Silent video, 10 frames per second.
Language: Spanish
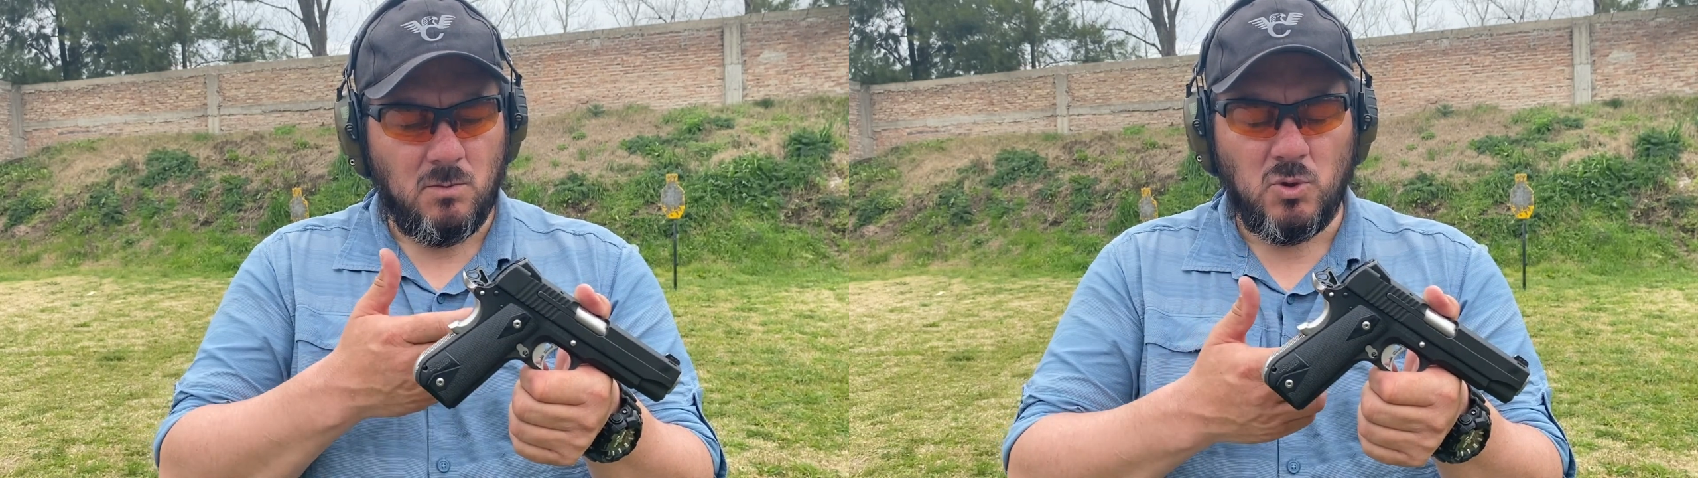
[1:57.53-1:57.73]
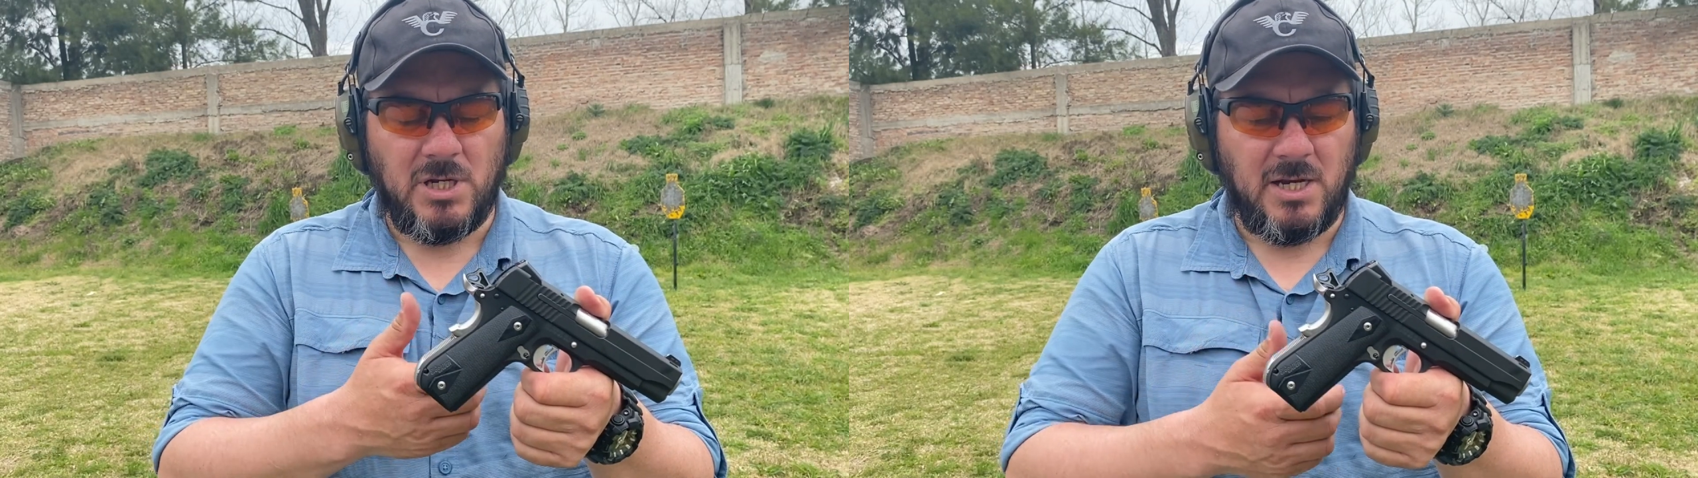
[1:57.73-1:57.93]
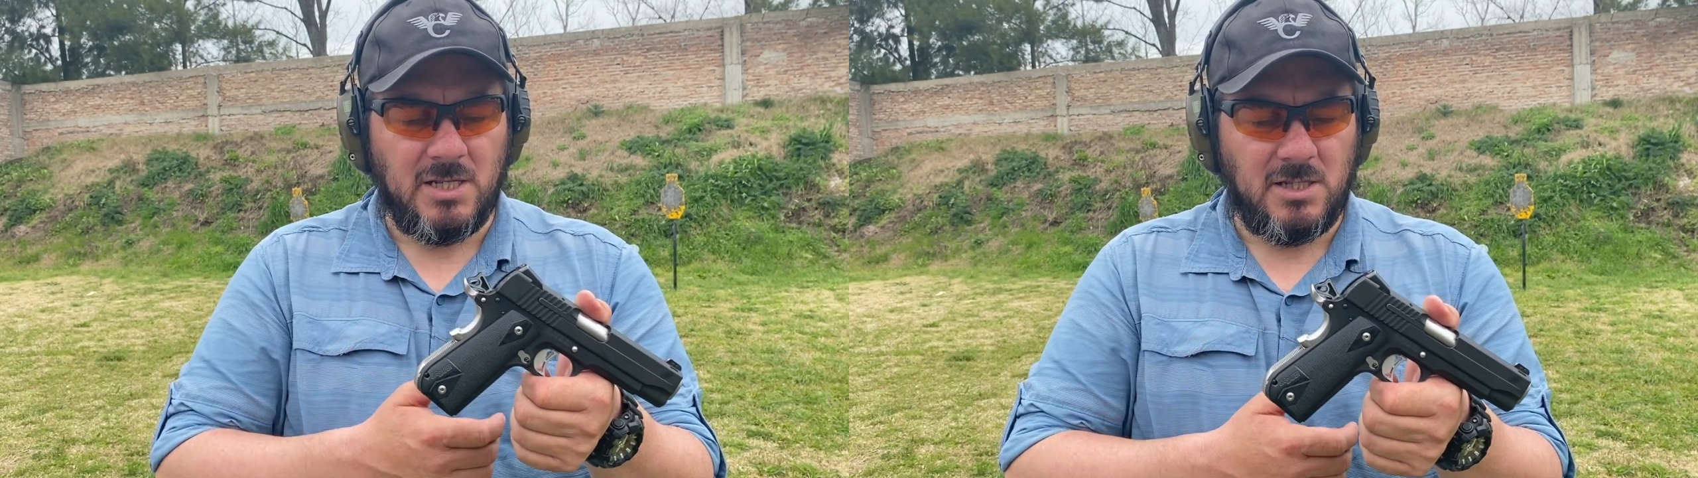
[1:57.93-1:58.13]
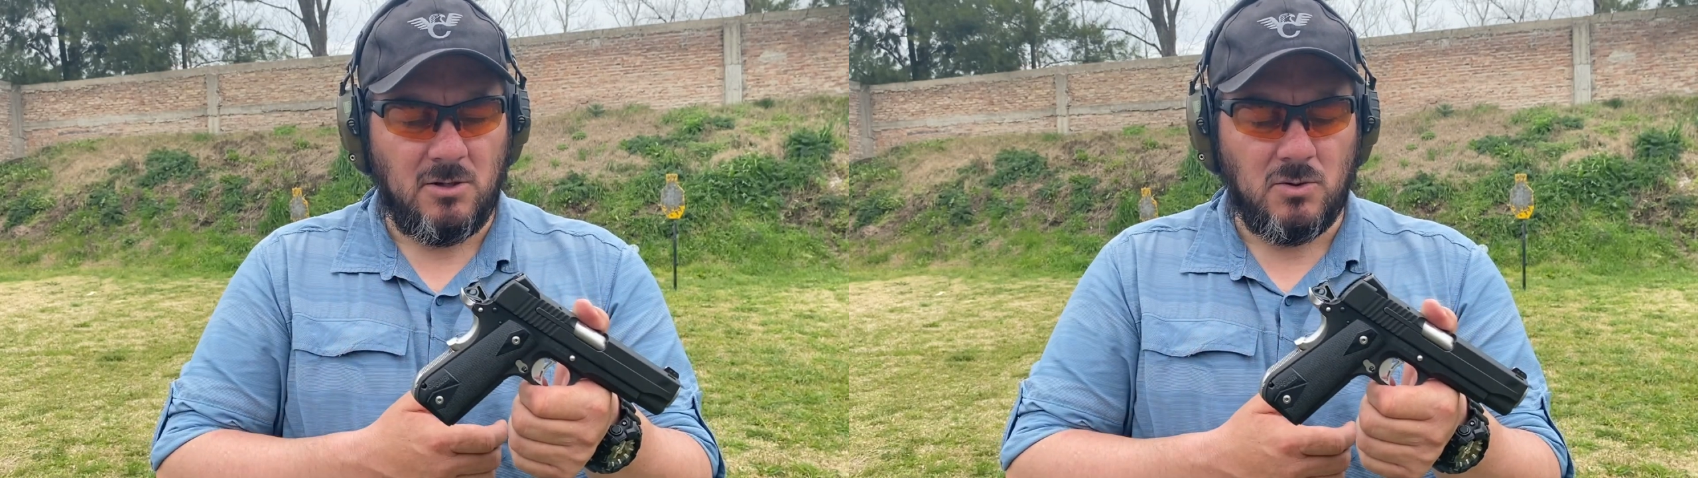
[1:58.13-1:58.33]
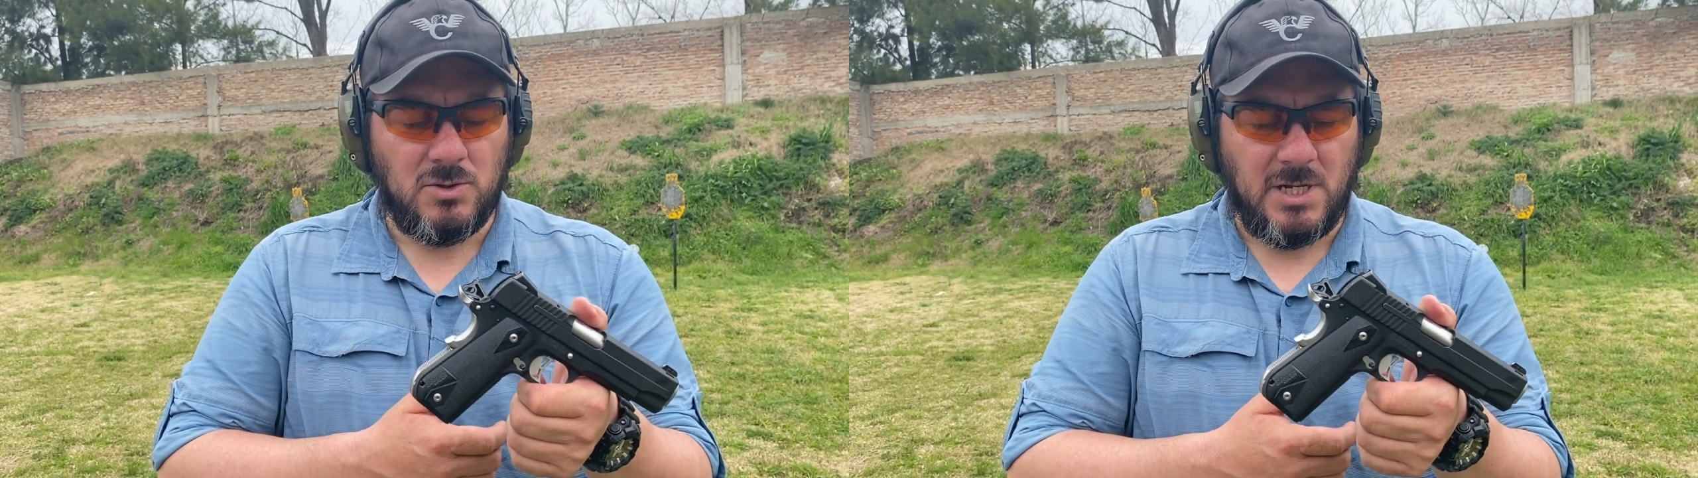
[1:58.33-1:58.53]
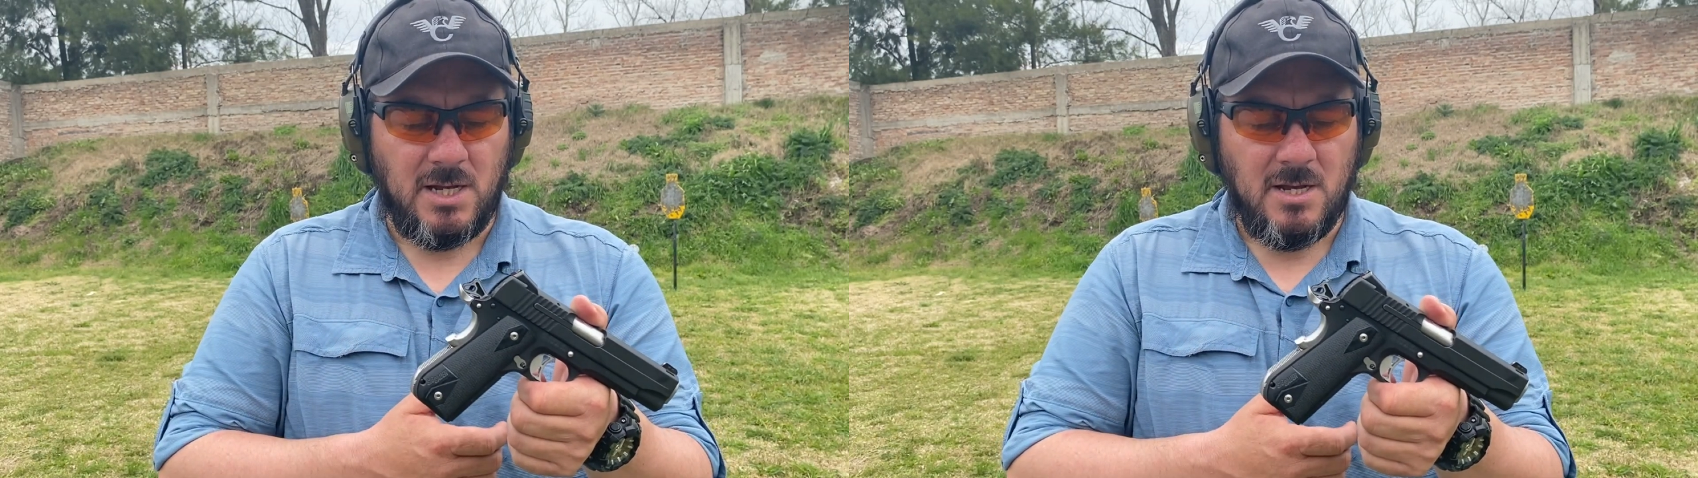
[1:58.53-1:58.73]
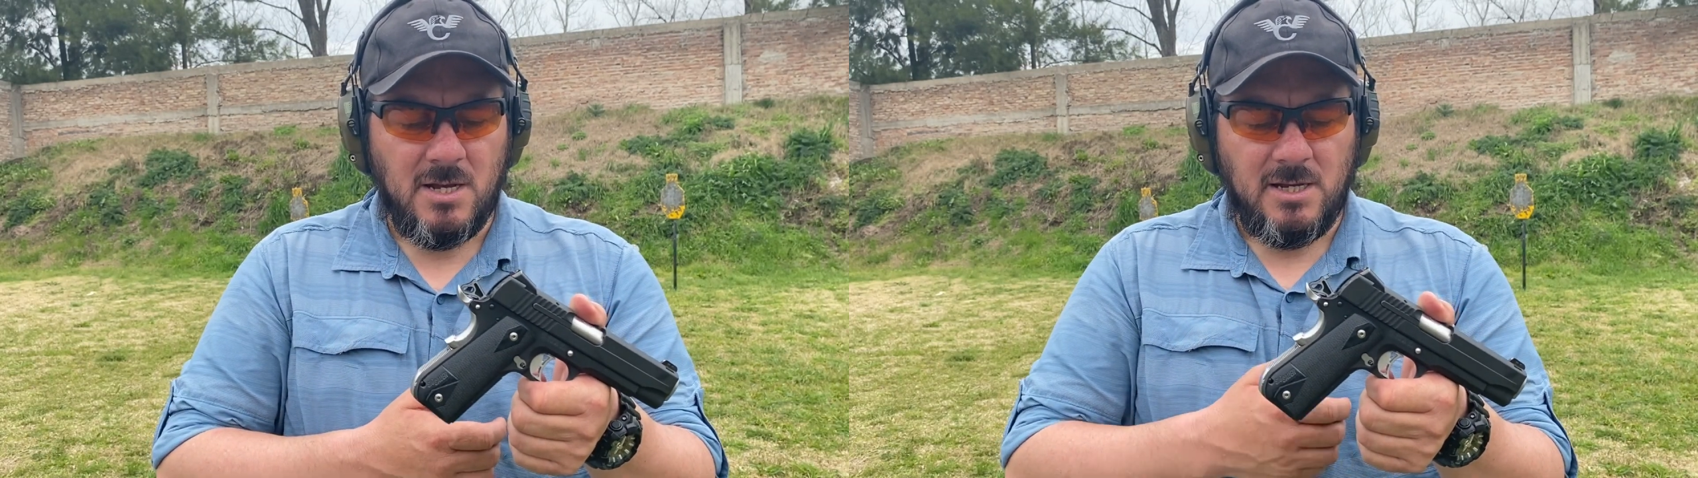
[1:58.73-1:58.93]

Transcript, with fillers: mucha gente lo usa